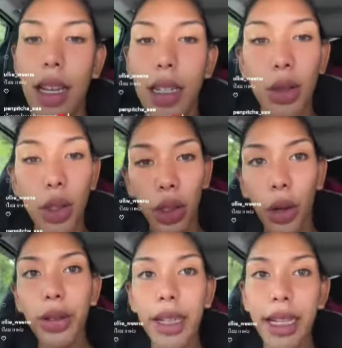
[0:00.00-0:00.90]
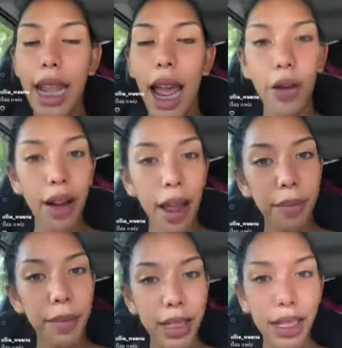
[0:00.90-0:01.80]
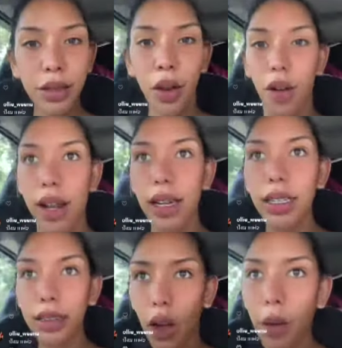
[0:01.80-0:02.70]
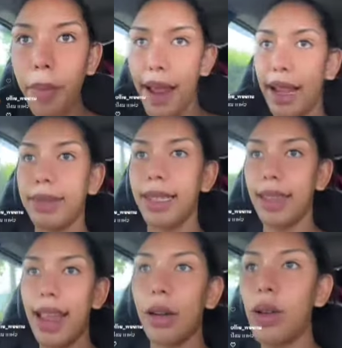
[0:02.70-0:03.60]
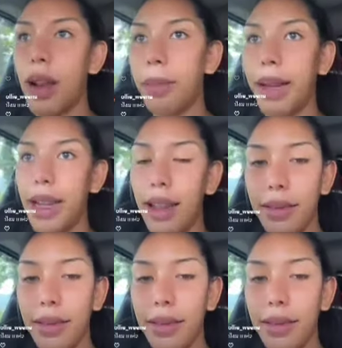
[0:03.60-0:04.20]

จนต้องกินยานอนหลับเม็ดที่สองอะคือต้องแบ่งกับสแตนคนละเม็ดอะ